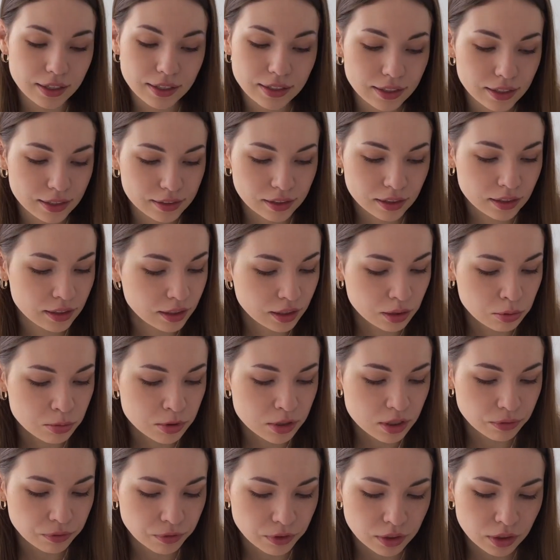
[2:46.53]
никогда такими
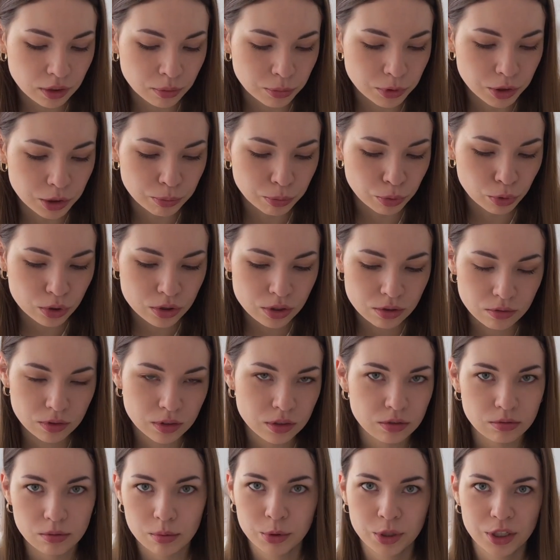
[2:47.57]
салфетками не
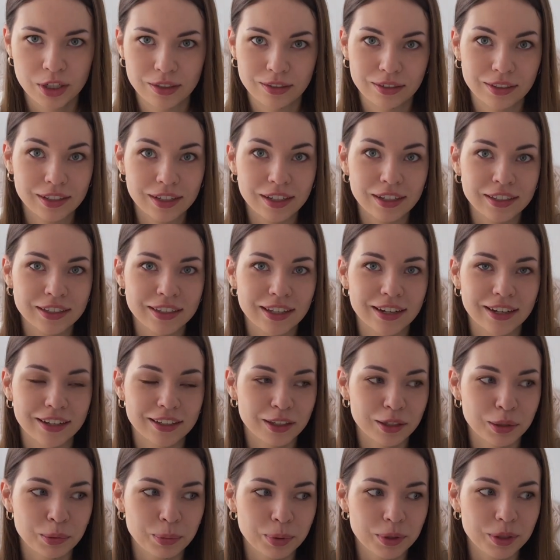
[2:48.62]
пользовалась вообще, никогда.
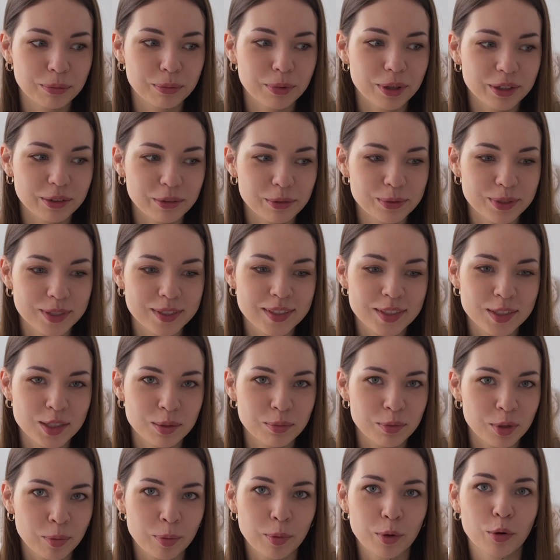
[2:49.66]
Я не понимала вообще,
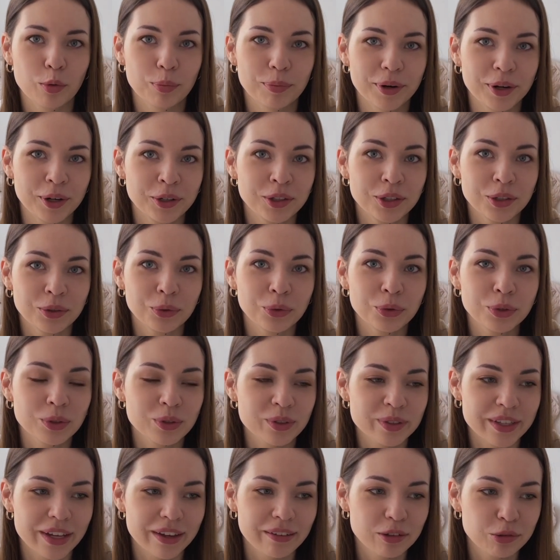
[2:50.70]
зачем их покупают на кухню
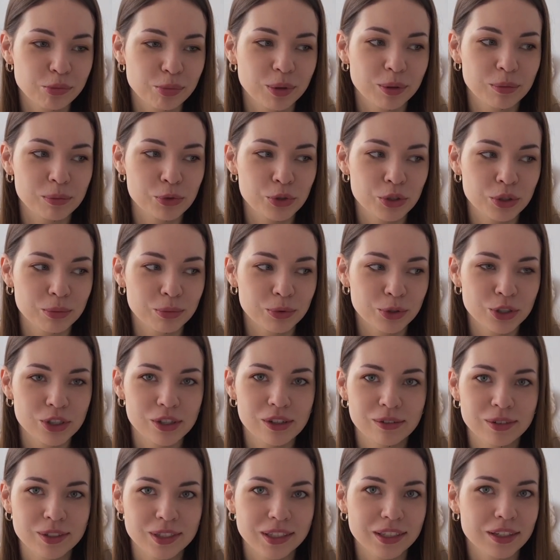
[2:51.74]
ставят, потому что, может,
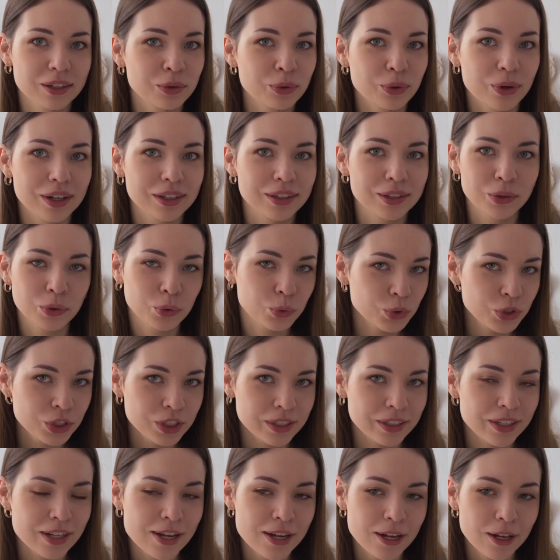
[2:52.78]
я всегда аккуратно
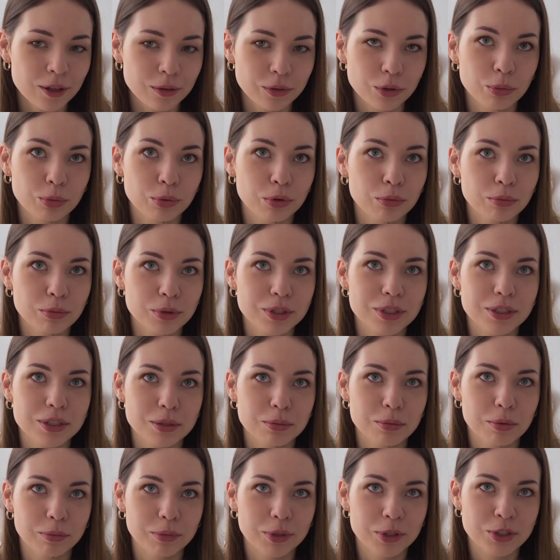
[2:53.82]
кушала, но потом мы с
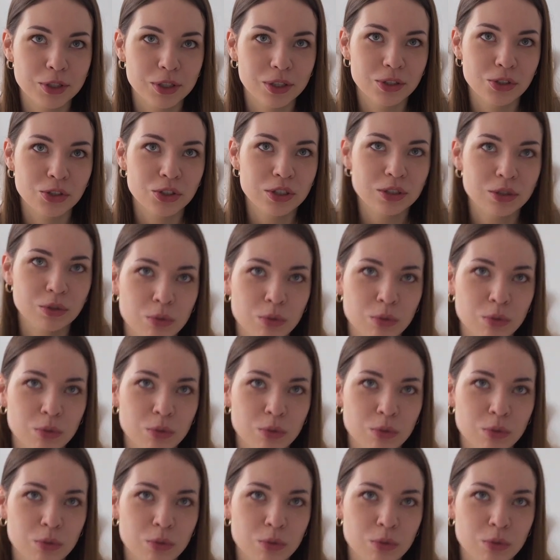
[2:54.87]
Насибом начали жить, и